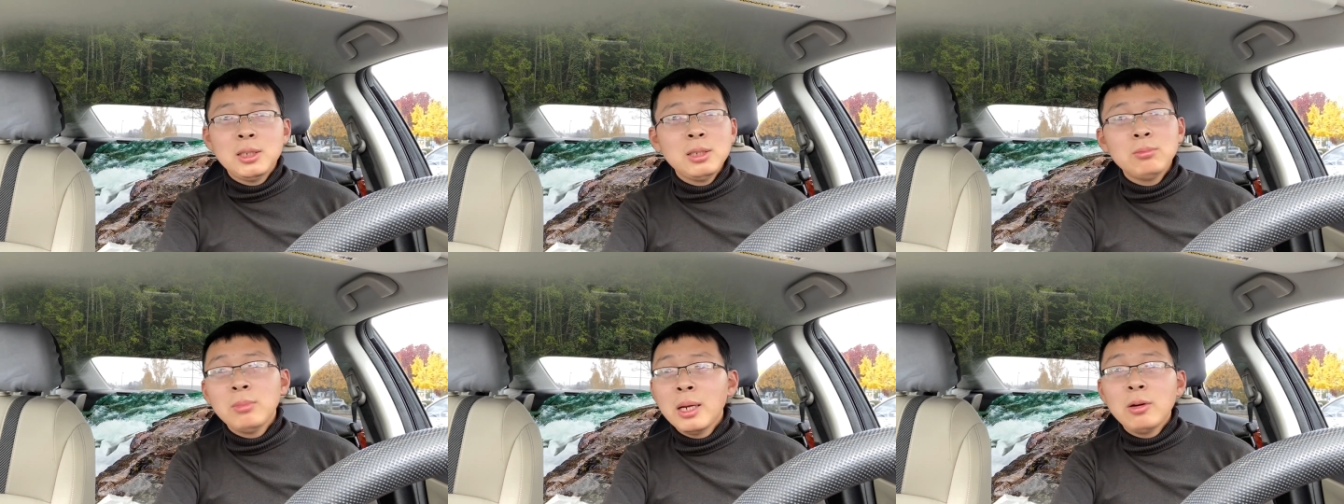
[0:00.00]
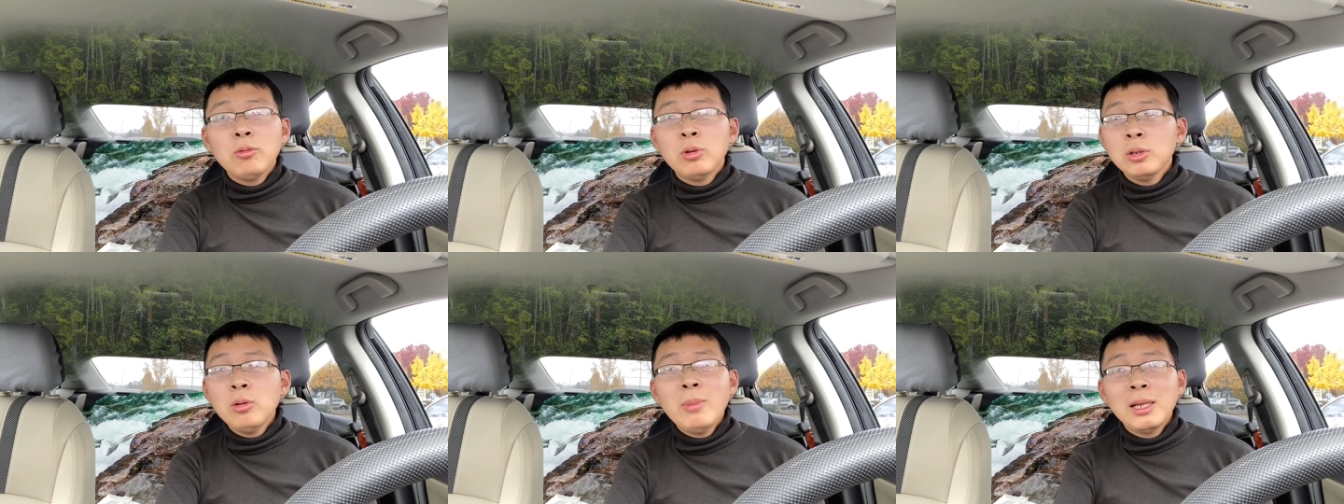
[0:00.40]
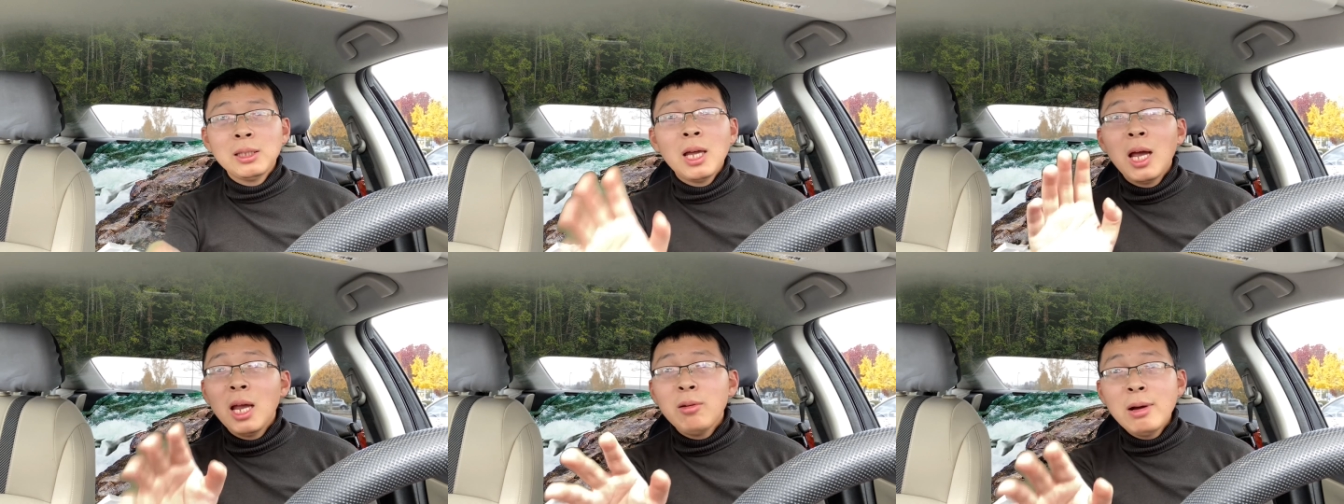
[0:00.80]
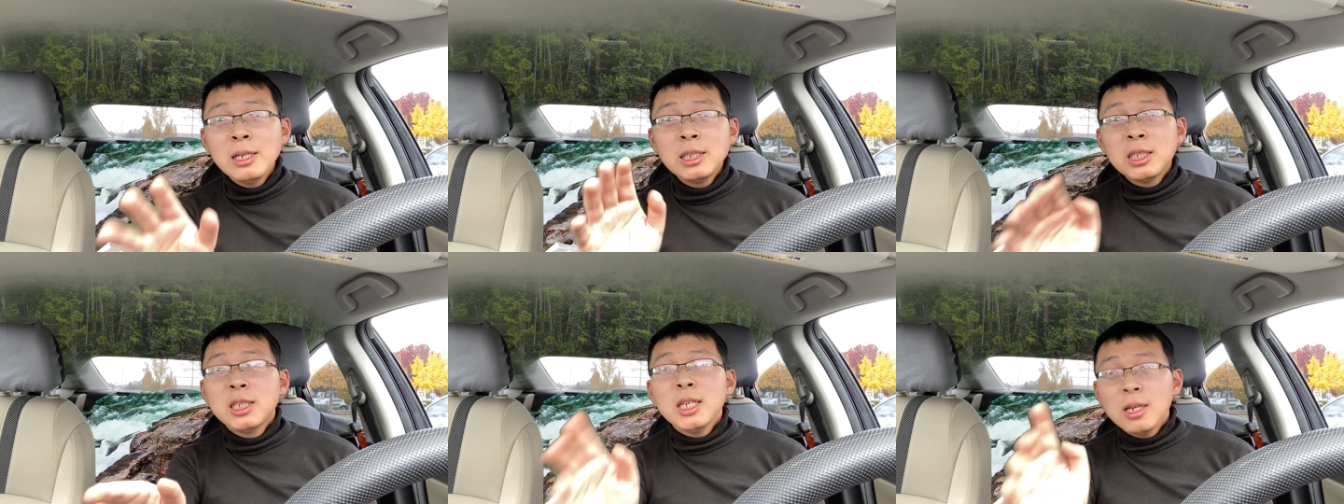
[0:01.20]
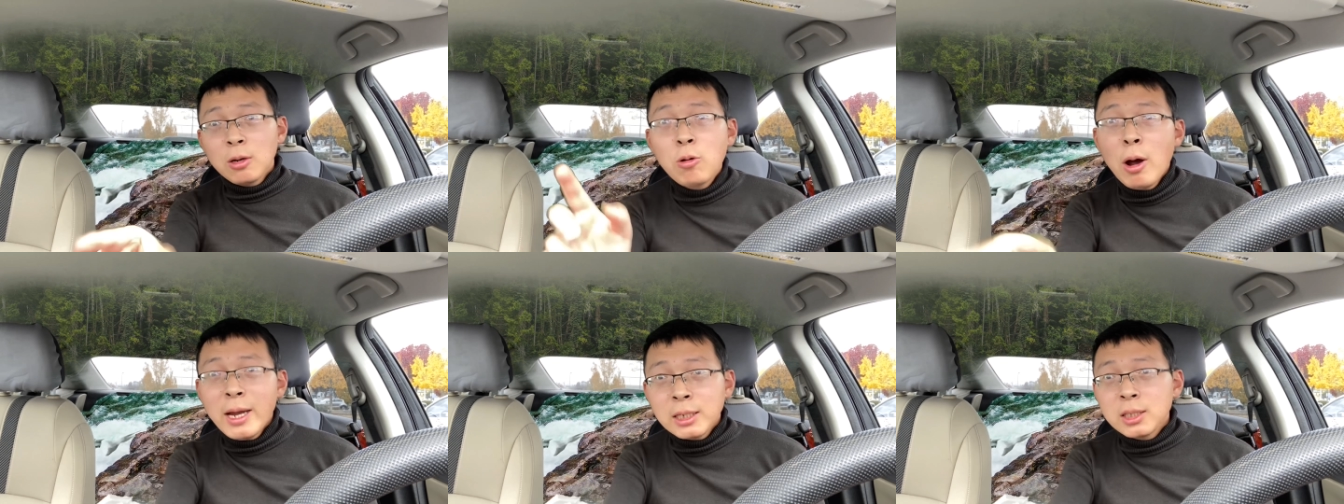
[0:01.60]
美，我的妈，台湾幸
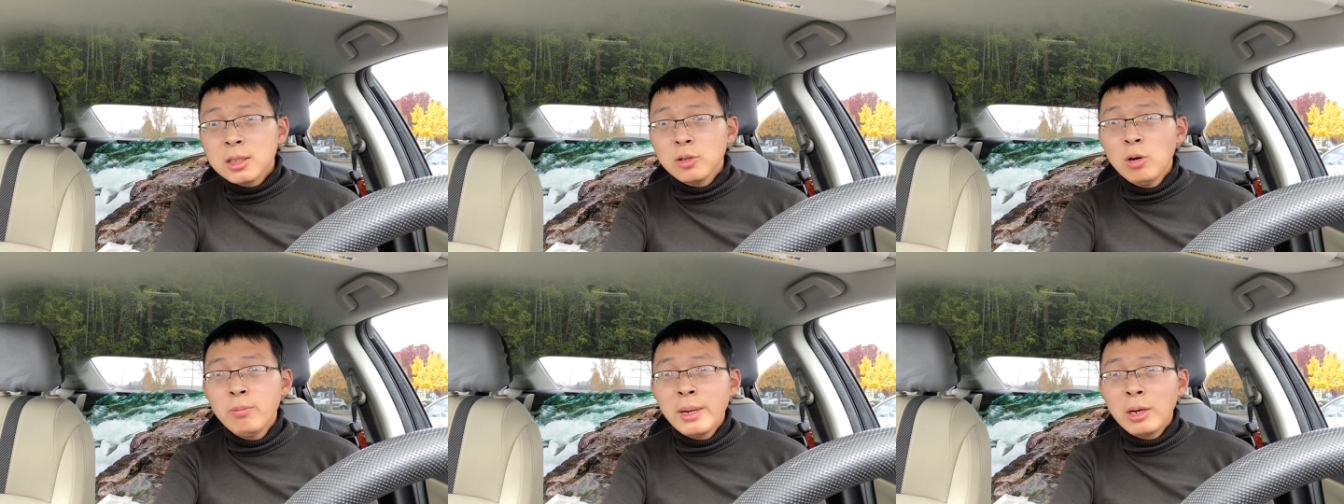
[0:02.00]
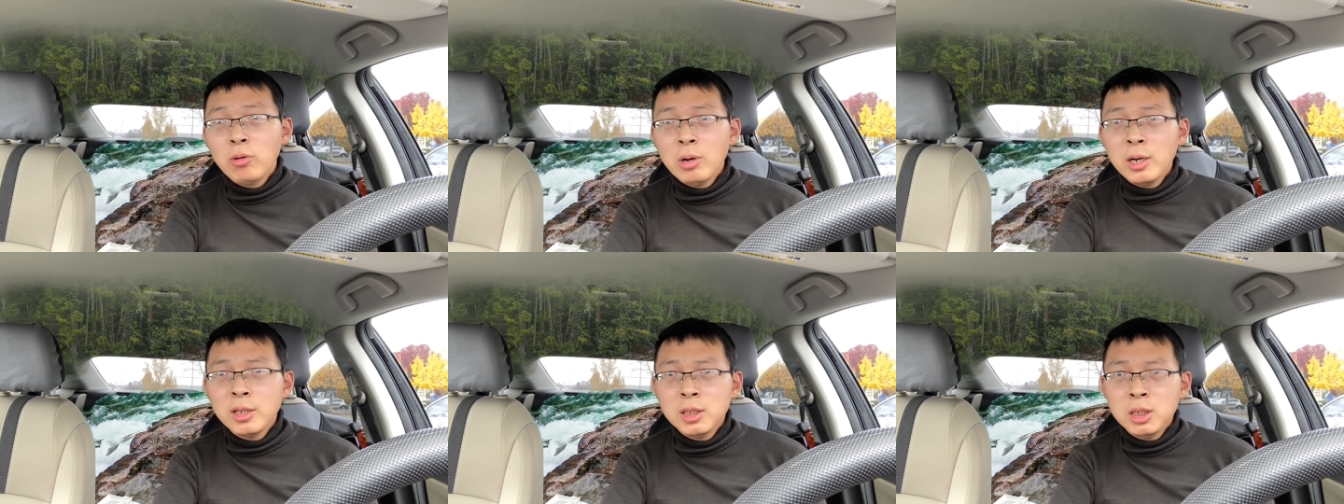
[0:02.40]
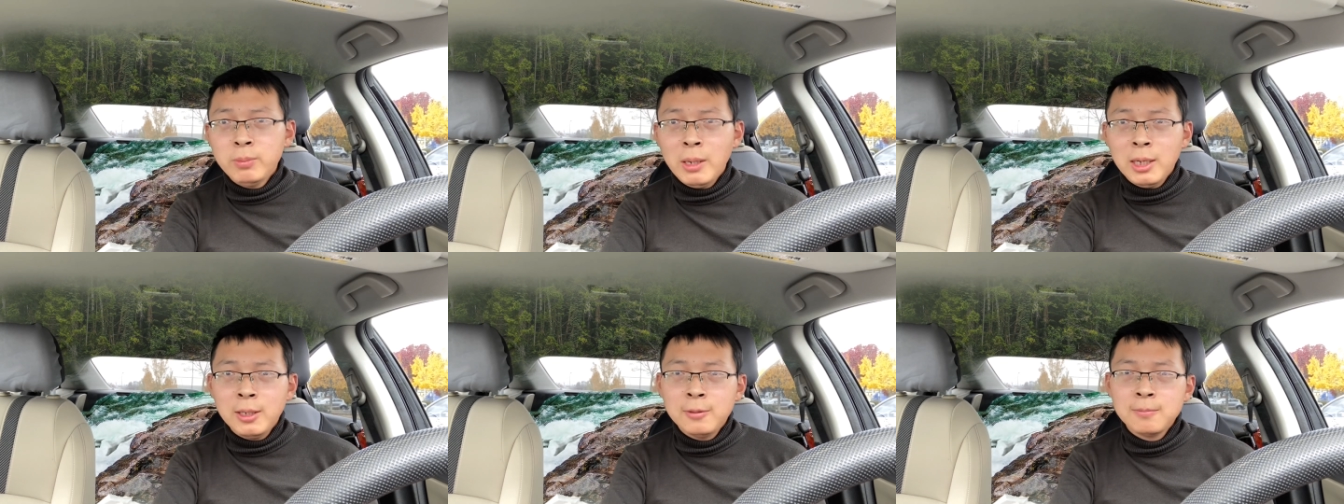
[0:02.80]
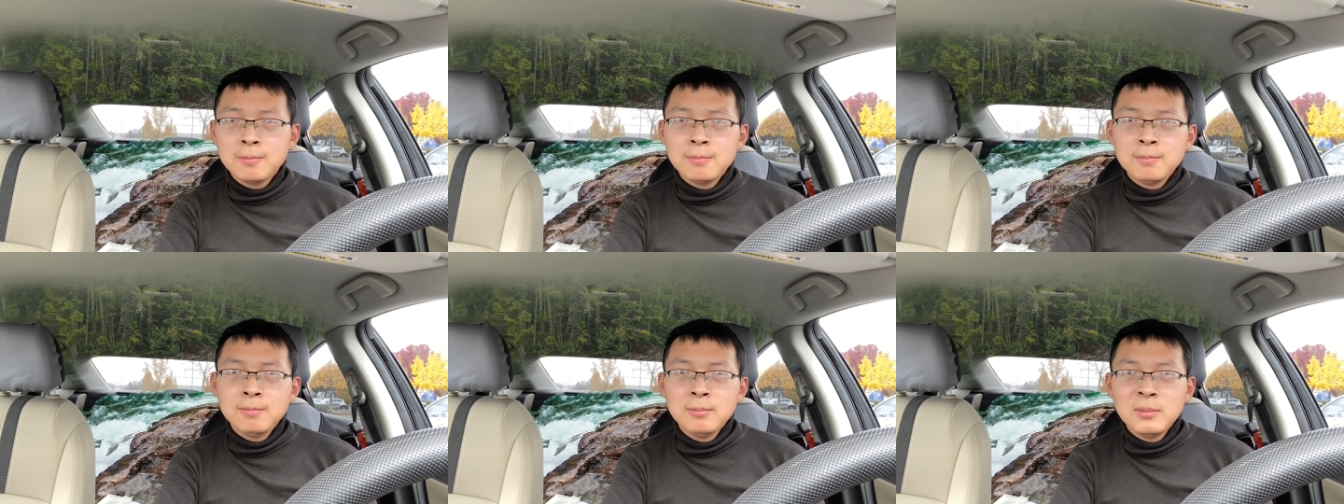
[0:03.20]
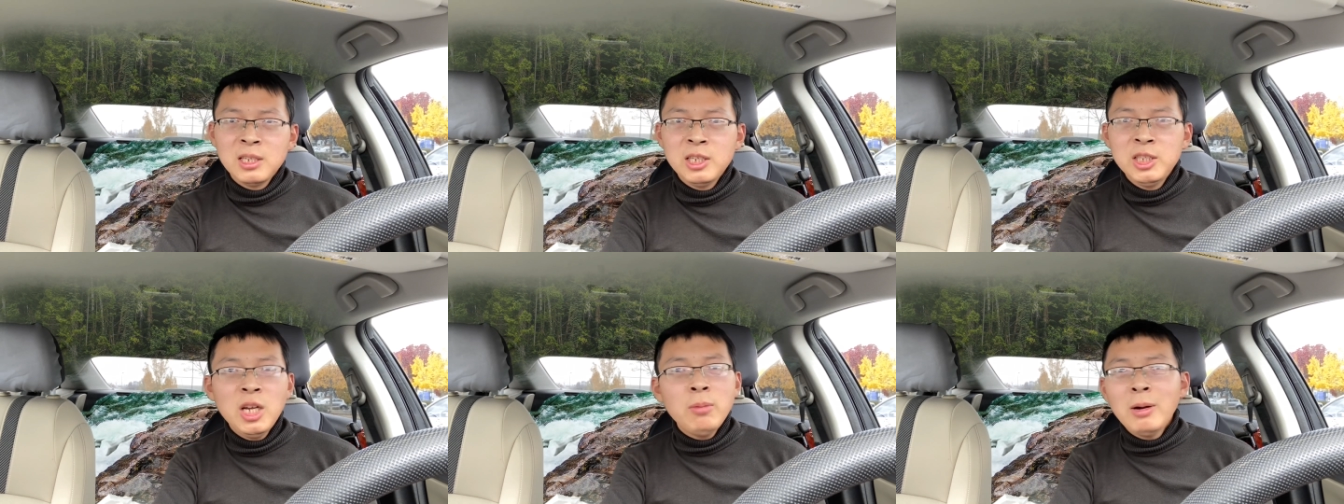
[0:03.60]
亏是有美国和日本，
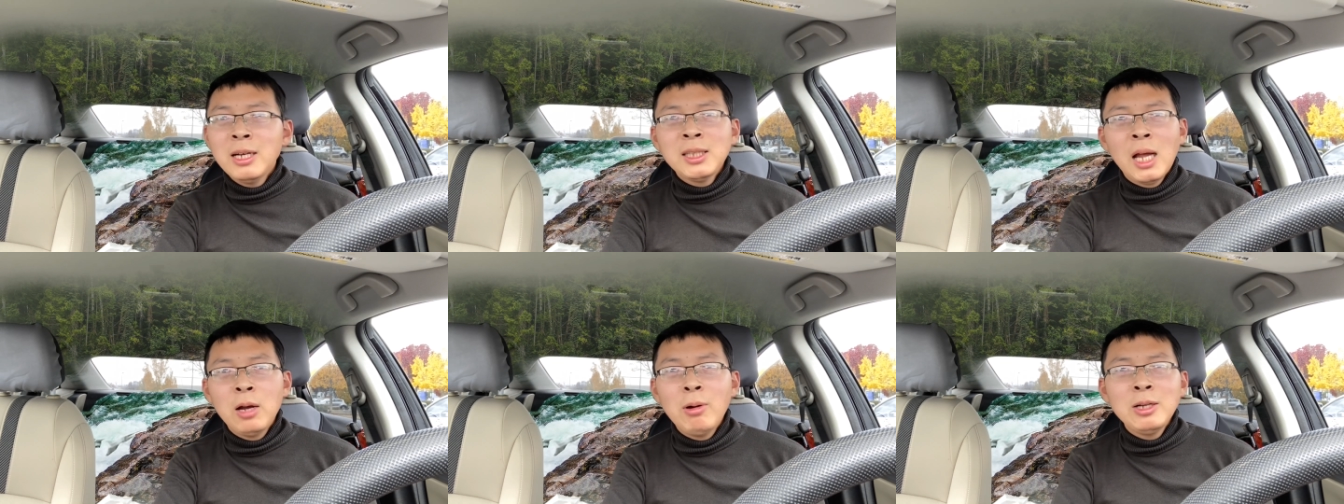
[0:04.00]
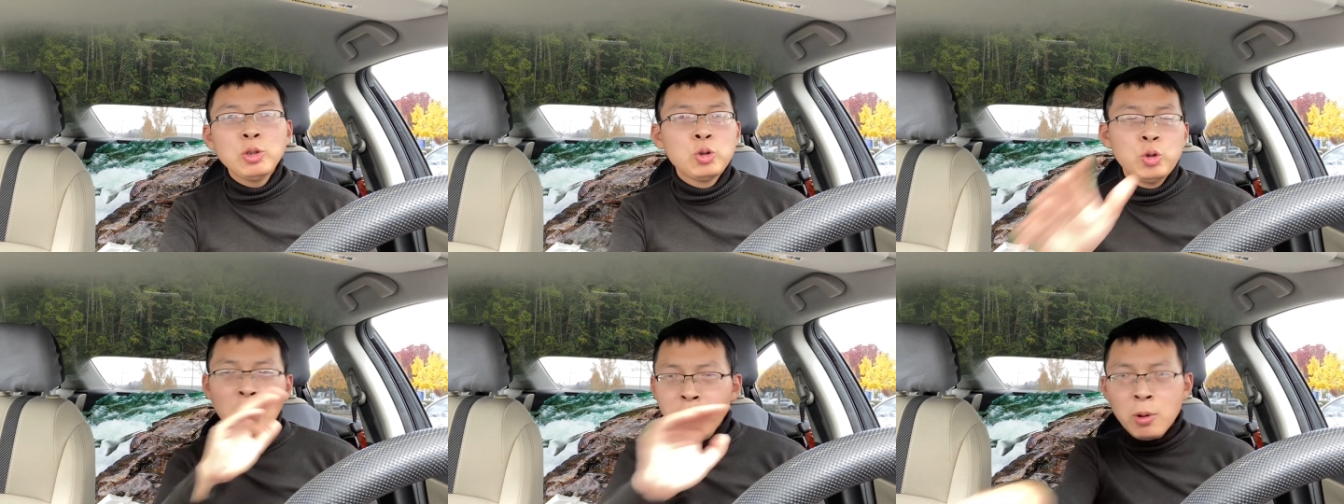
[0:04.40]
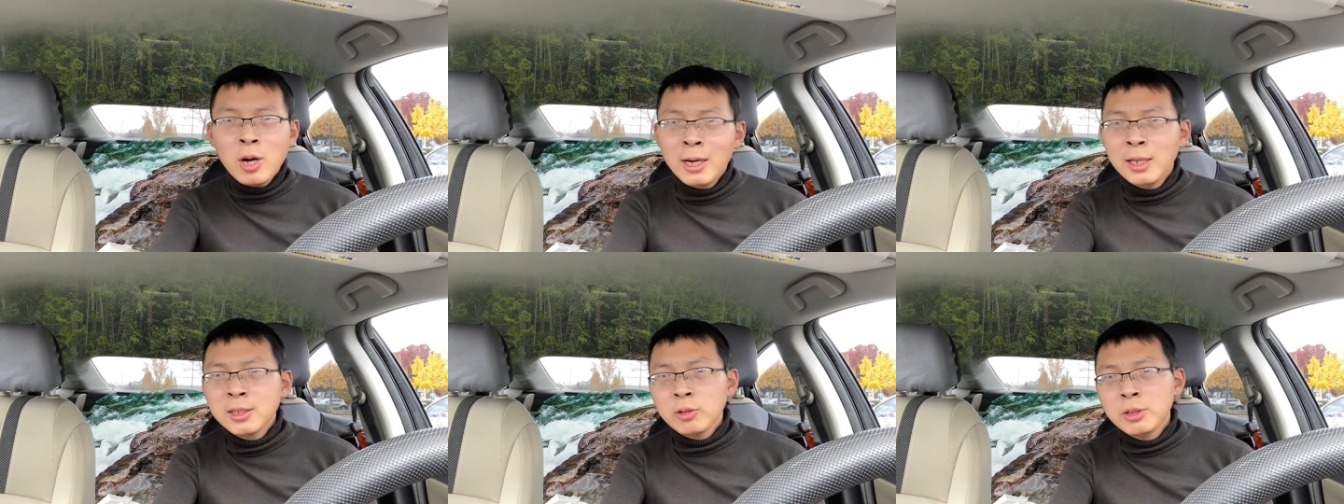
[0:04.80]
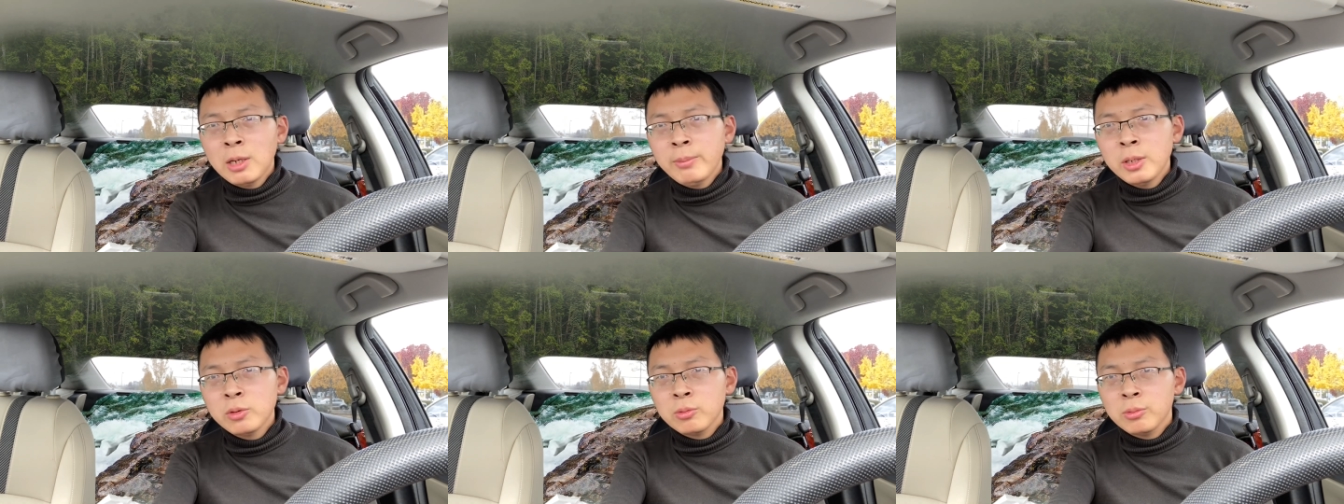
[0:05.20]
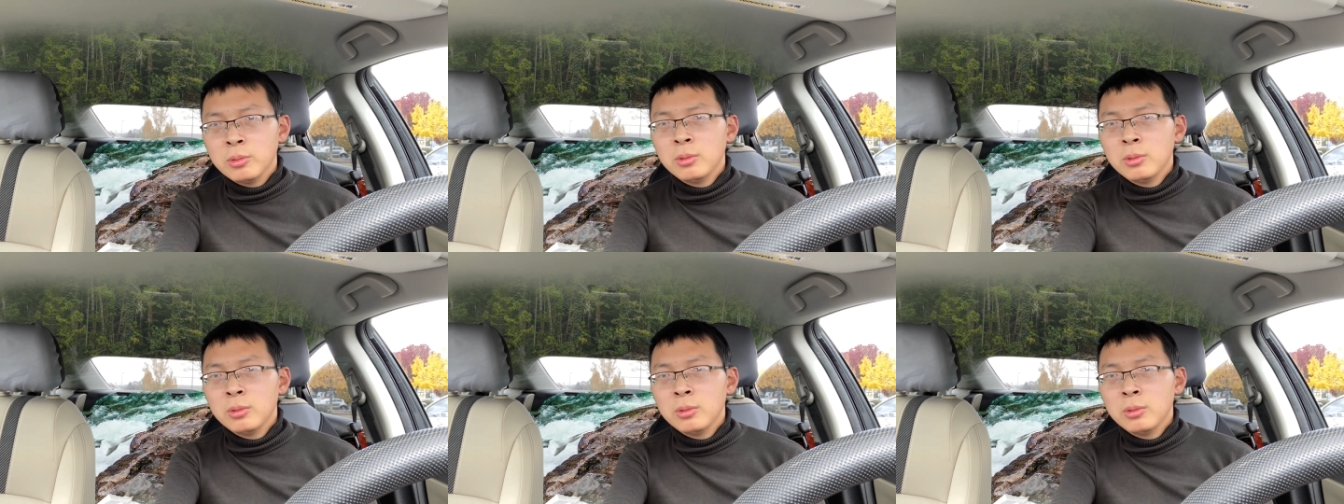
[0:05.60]
要不然台湾绝不可能走向民主。